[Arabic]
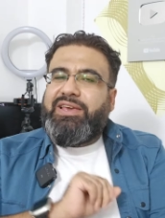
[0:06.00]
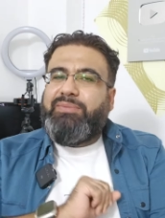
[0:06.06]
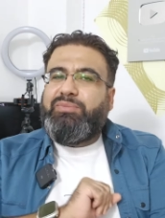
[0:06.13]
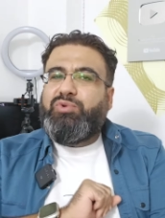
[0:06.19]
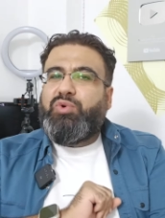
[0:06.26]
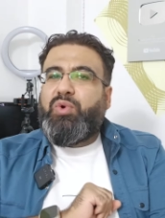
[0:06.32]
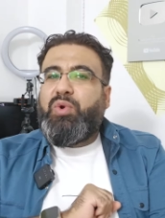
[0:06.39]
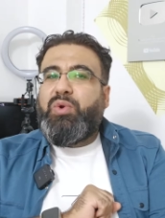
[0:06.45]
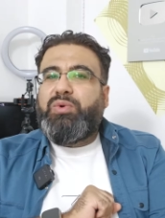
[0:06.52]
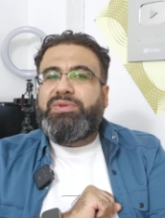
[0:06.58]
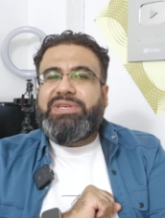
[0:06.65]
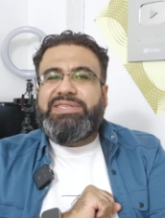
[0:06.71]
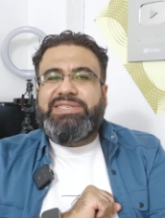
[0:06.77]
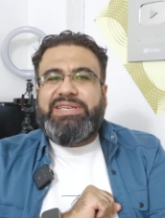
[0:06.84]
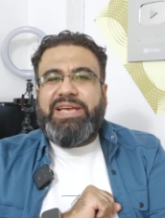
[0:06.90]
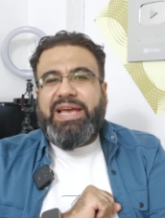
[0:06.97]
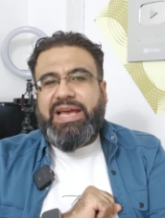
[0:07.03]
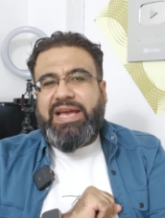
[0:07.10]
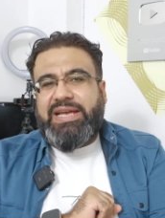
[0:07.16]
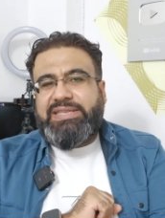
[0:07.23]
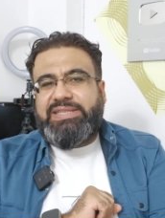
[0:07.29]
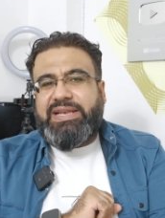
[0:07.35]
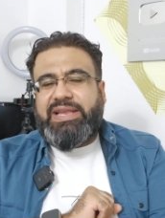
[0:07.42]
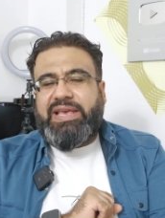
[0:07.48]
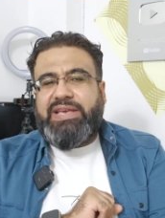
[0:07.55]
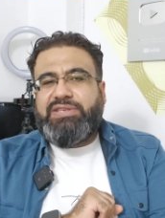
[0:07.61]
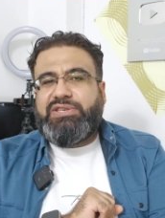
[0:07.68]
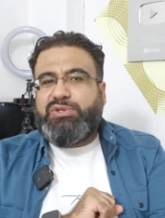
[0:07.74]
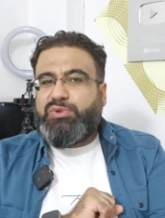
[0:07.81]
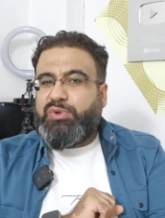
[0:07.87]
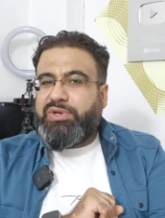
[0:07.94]
يبدو أن تصريحات
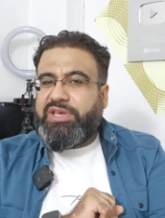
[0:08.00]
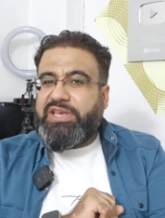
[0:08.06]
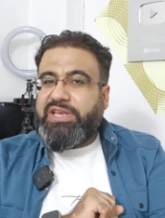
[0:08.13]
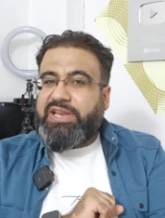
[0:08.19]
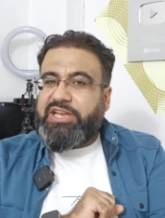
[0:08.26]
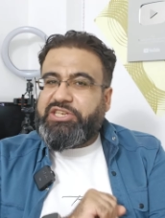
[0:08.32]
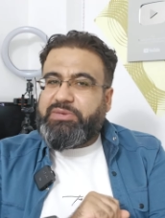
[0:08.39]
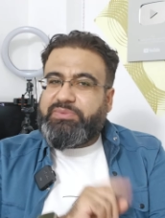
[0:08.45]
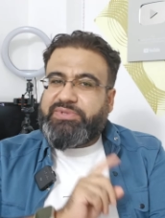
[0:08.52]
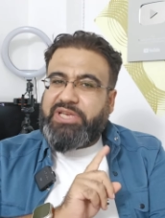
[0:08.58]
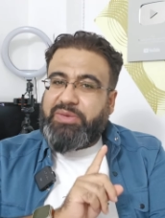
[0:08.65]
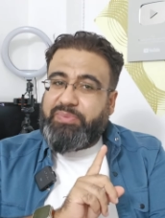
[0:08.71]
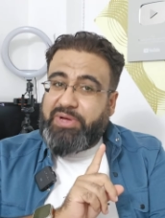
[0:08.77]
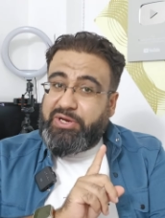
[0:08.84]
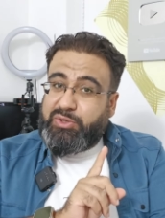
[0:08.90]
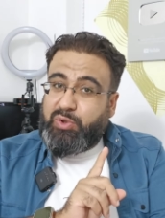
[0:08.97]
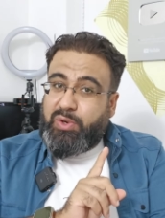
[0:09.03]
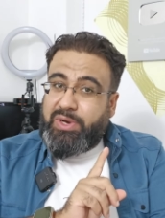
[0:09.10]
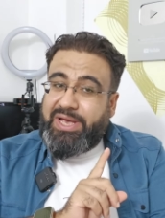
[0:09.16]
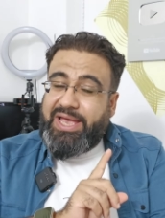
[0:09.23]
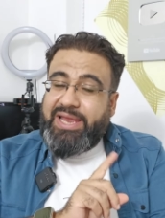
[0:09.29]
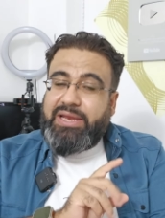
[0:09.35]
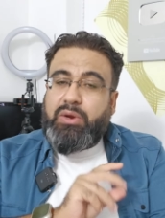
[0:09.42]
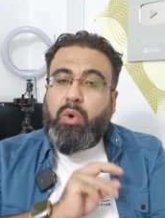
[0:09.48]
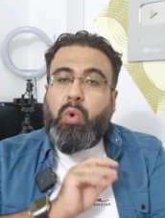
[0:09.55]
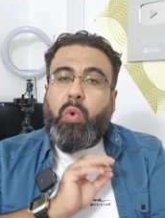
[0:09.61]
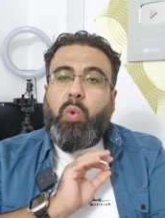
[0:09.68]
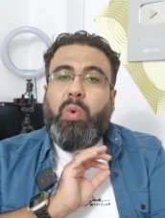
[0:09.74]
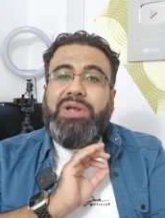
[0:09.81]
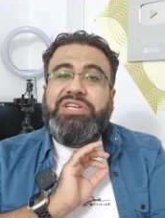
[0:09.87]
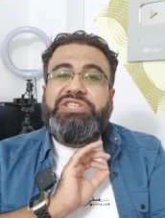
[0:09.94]
الرئيس التركي رجب طيب أردوغان
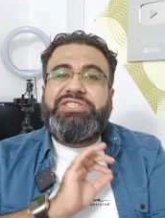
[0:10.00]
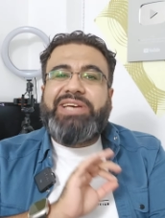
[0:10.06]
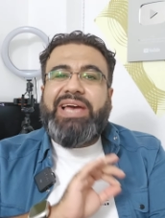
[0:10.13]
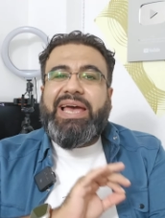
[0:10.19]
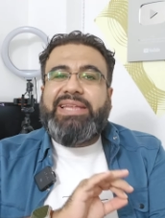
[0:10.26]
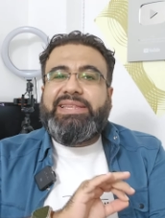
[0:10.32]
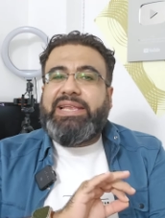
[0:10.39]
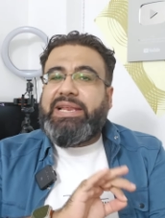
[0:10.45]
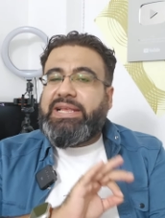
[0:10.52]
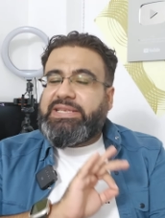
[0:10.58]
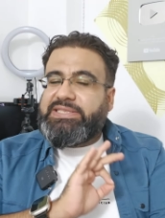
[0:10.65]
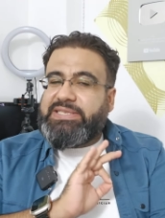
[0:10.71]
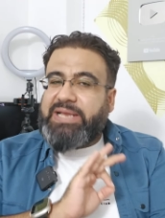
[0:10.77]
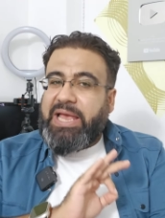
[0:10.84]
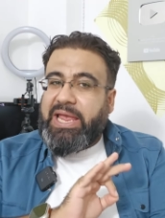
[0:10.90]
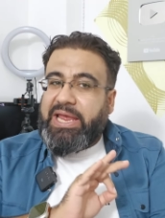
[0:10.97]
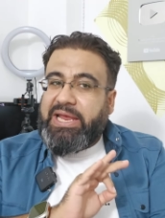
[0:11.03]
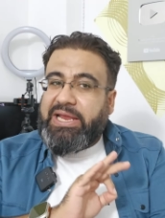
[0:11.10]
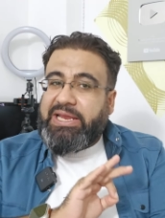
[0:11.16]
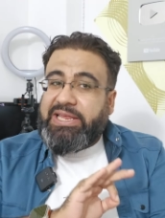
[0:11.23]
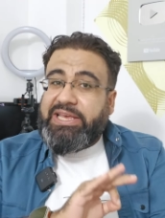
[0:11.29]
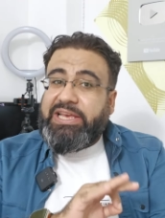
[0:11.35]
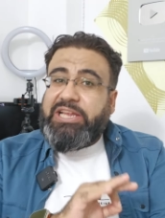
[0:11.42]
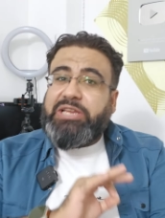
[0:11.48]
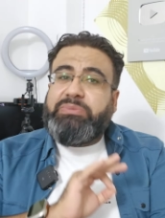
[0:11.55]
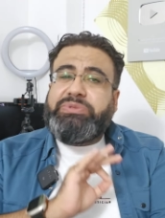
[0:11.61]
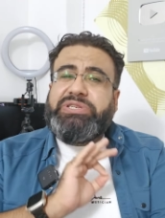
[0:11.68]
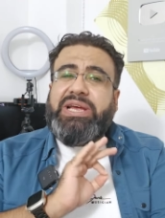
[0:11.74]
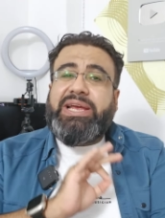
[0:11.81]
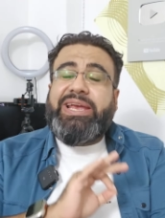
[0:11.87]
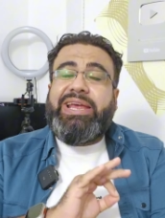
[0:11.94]
وجعت الإسرائيليين
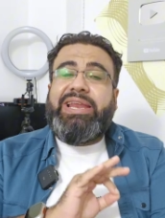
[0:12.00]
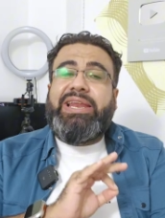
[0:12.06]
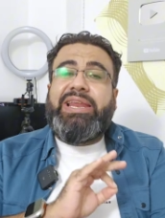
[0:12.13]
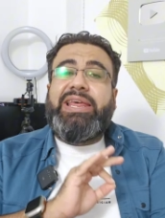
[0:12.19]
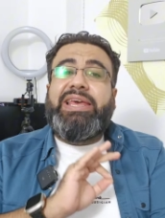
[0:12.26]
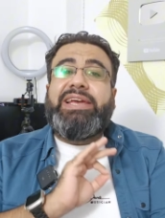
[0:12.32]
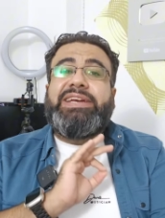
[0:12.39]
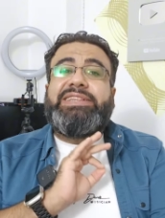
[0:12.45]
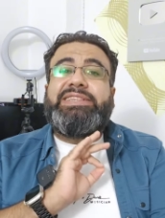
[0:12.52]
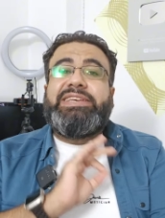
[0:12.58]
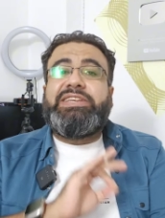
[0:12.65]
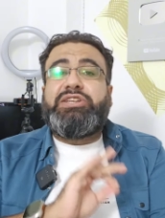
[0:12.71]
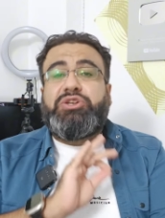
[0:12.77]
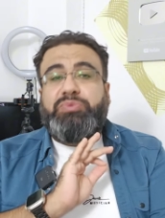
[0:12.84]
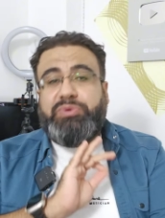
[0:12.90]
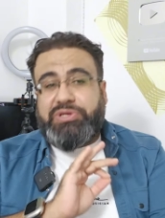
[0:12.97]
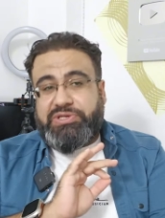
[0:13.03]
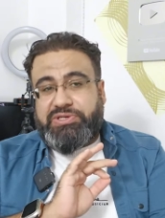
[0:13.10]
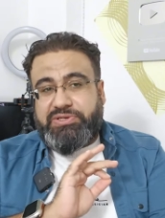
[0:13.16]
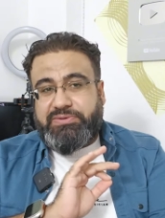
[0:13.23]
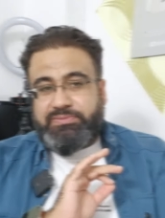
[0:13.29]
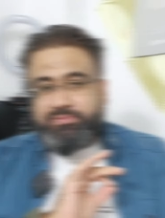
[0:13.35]
بشكل كتير كبير